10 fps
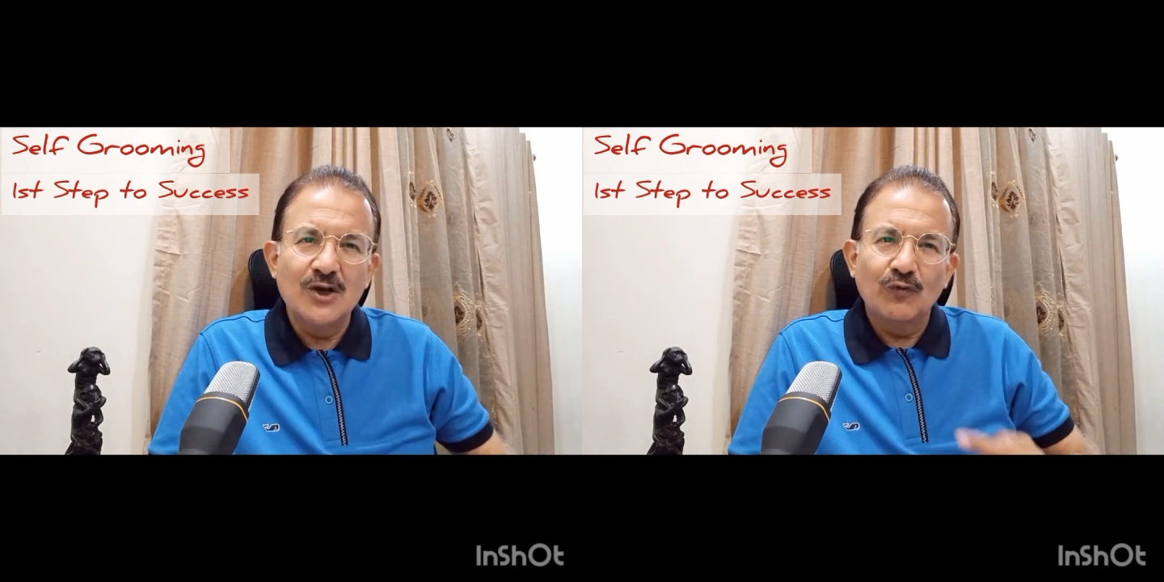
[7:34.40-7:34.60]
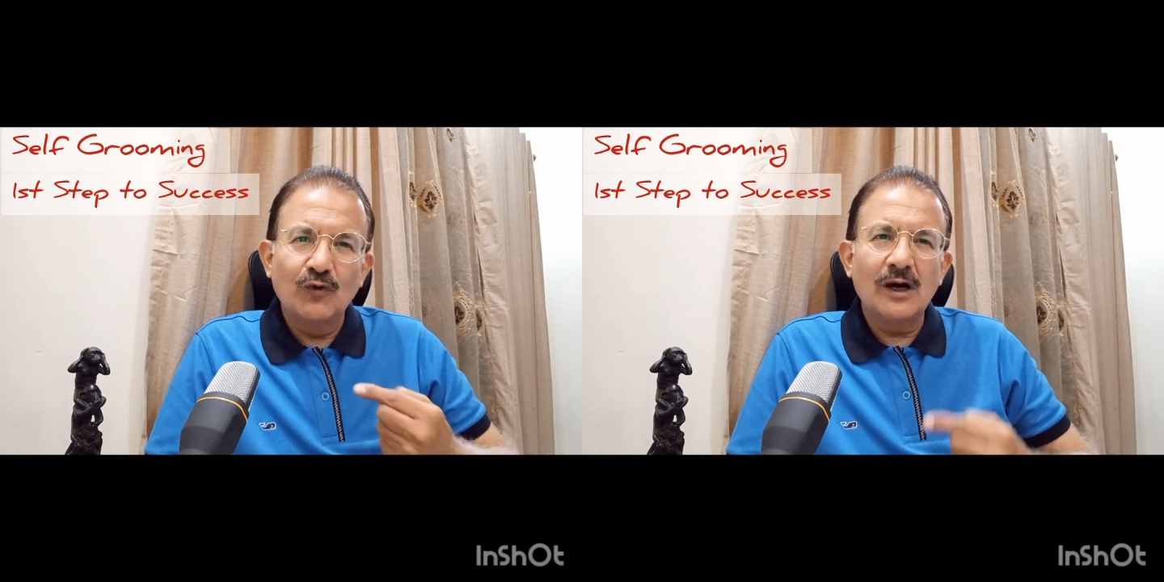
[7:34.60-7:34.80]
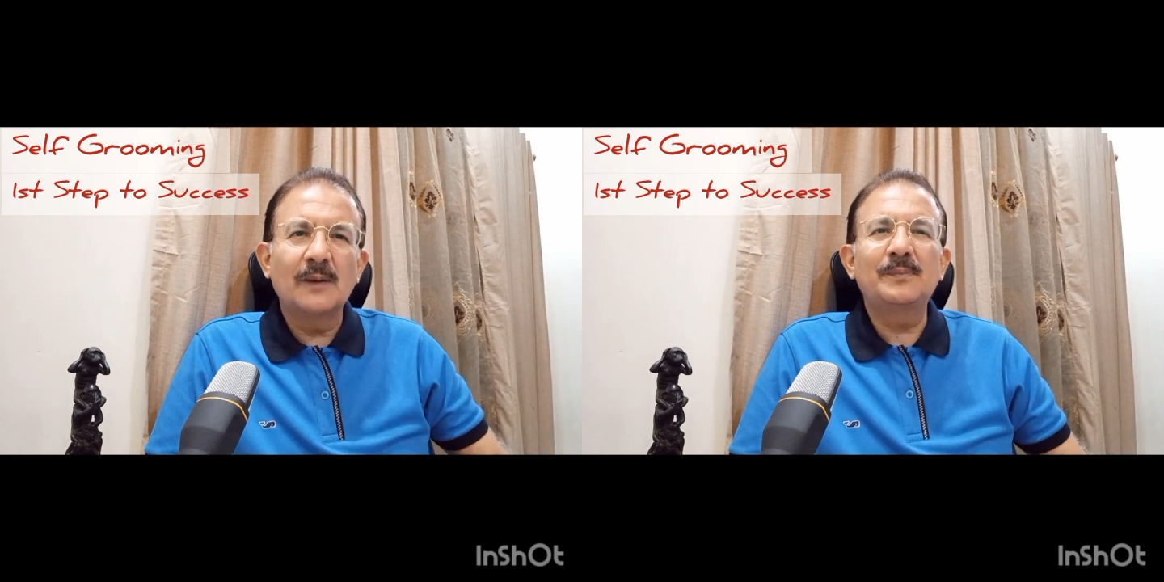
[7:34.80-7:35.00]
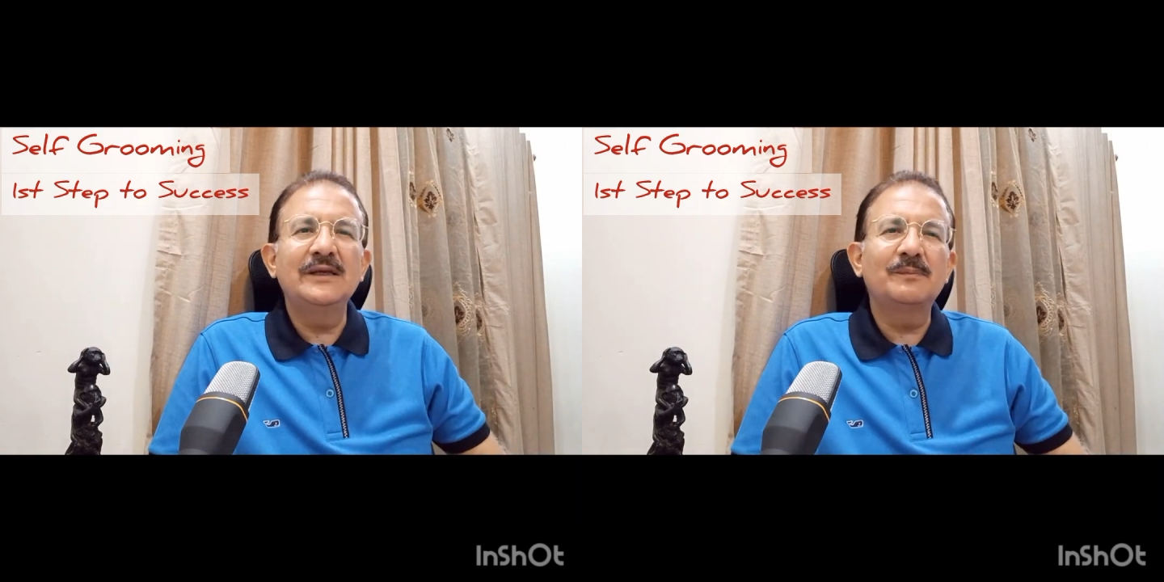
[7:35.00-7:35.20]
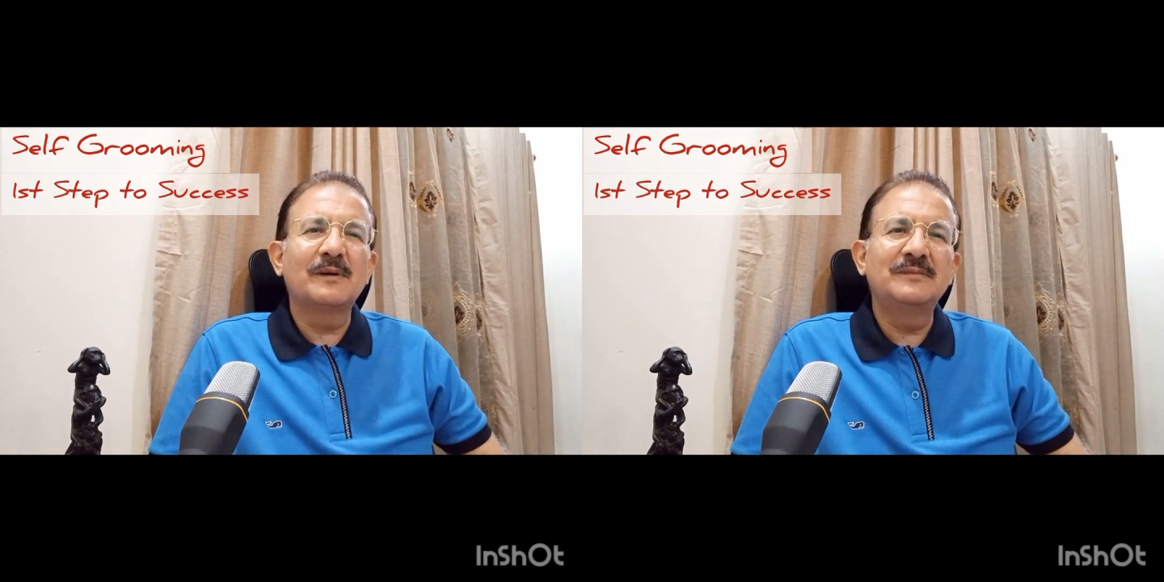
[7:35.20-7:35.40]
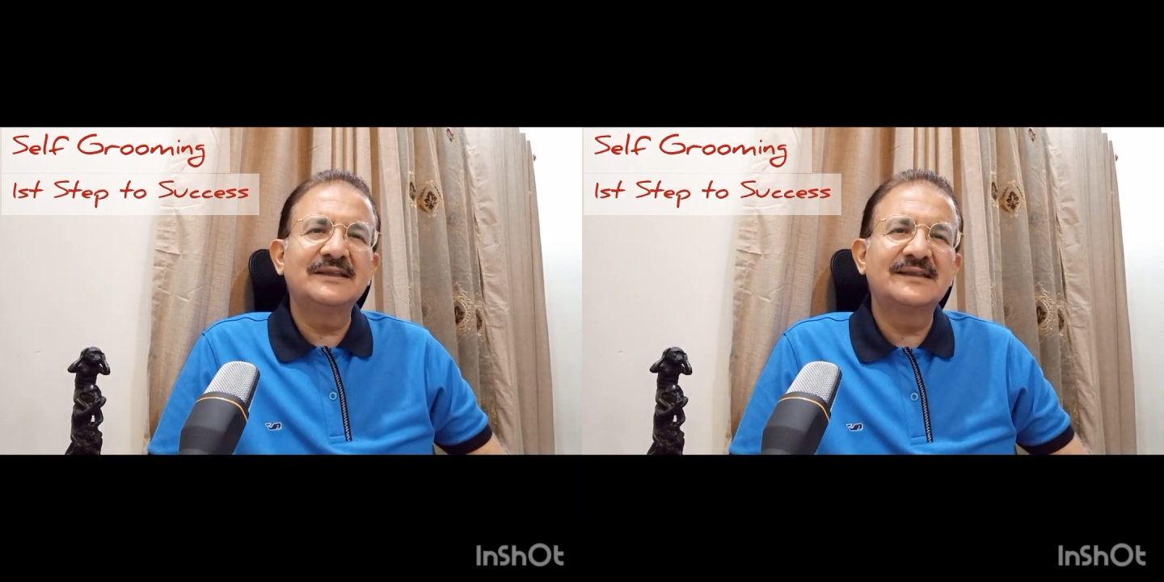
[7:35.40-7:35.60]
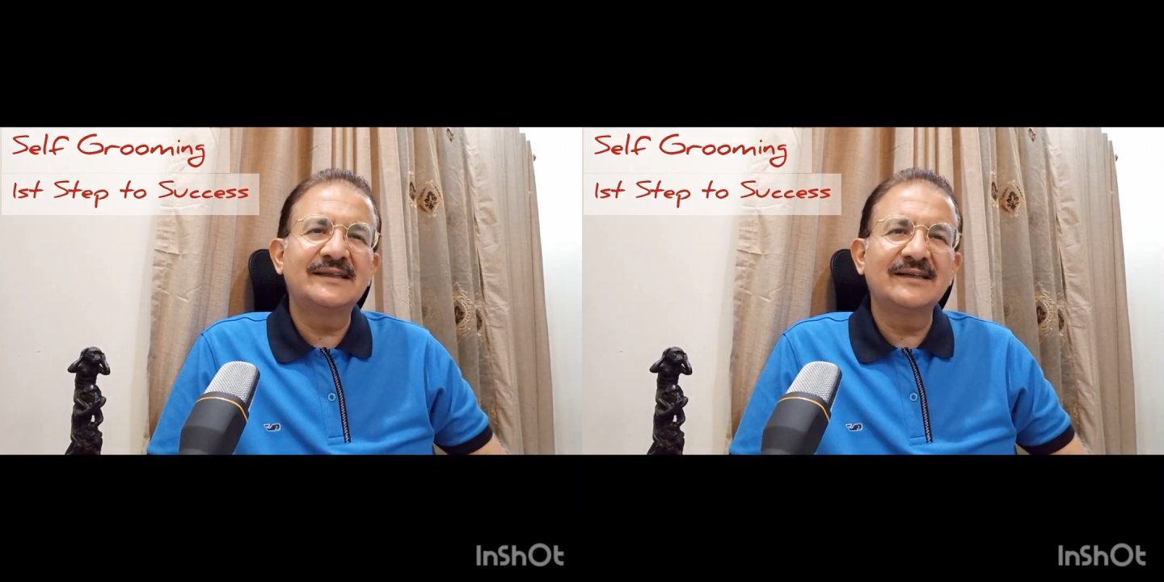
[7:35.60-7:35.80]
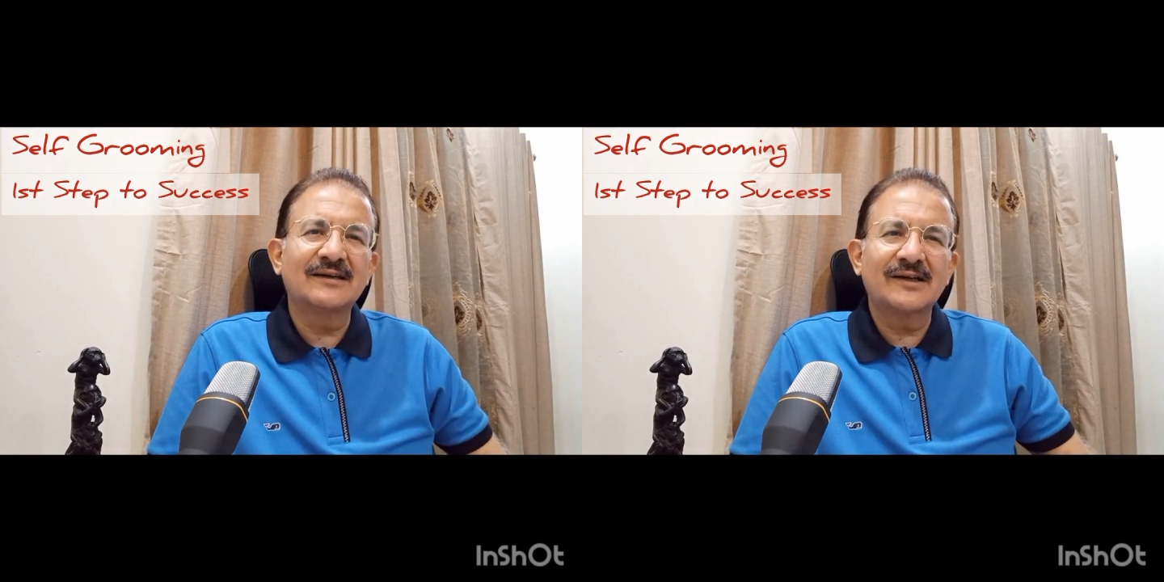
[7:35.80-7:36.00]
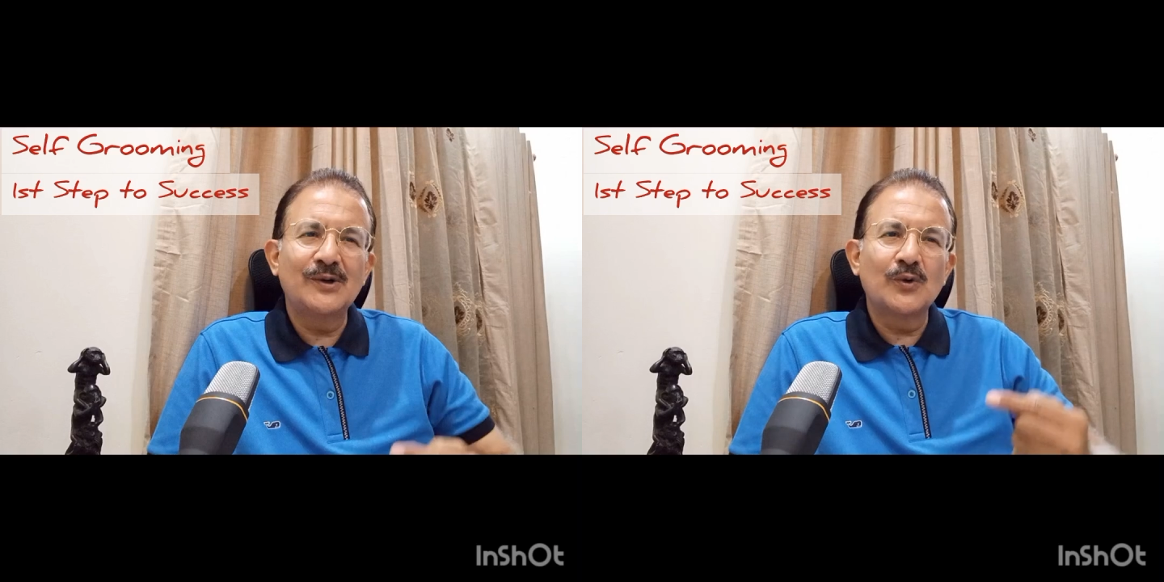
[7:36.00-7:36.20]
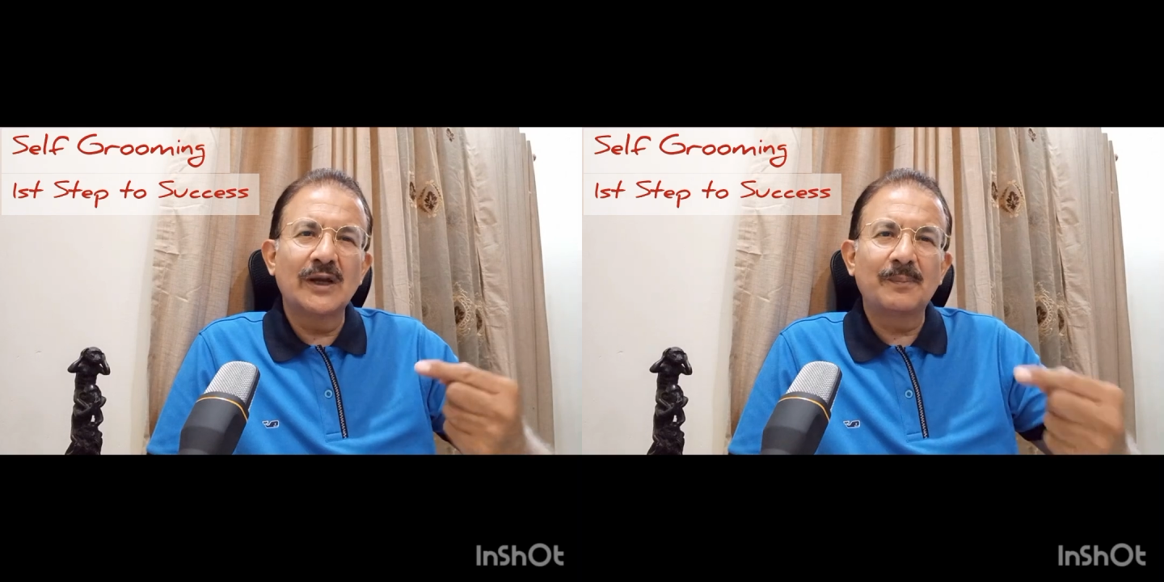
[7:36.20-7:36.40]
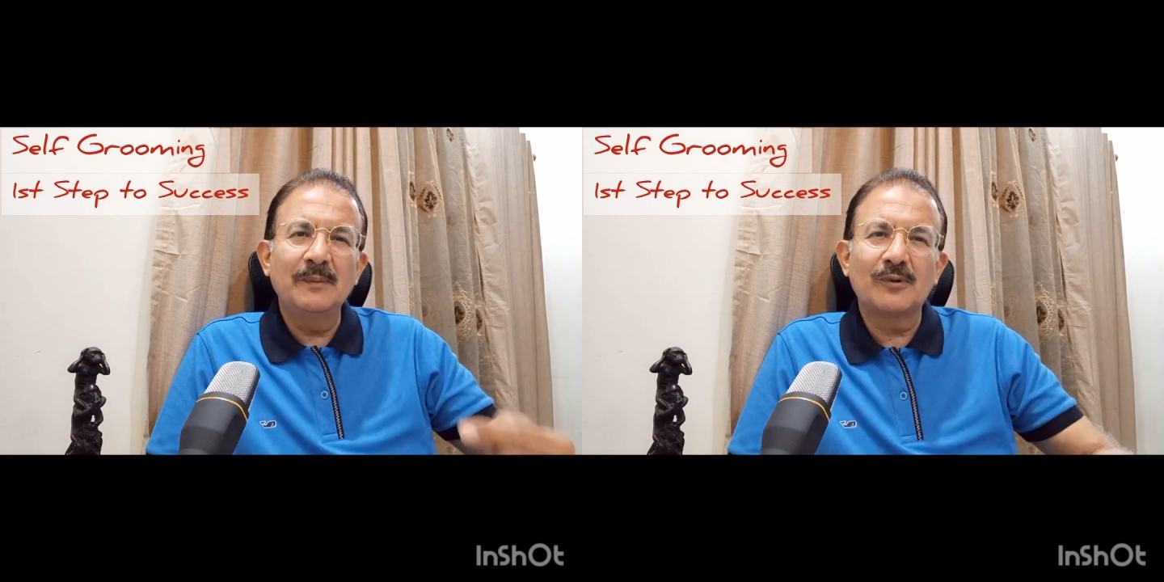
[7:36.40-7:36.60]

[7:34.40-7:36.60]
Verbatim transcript: वो अपनी पब्लिसिटी कर रहे होंगे अपनी